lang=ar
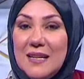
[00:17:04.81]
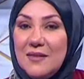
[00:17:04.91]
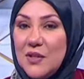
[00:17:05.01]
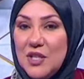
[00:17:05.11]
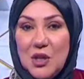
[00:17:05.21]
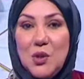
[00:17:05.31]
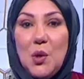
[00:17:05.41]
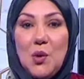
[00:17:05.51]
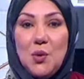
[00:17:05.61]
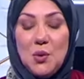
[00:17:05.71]
في التيك
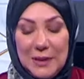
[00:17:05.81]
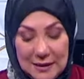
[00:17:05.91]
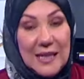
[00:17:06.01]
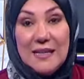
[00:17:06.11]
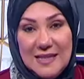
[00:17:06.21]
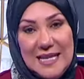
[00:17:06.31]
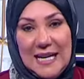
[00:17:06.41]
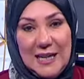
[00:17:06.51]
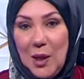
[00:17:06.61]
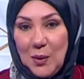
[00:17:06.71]
توك
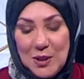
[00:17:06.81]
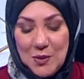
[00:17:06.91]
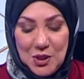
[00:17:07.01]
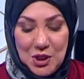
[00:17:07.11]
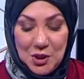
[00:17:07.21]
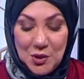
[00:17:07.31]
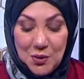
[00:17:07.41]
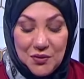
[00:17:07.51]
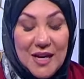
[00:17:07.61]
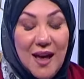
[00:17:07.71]
وترند يعني طلعوا ناس سورجين
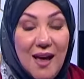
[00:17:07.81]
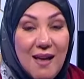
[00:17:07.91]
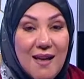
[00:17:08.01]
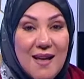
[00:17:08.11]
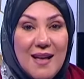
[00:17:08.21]
يديروا فيها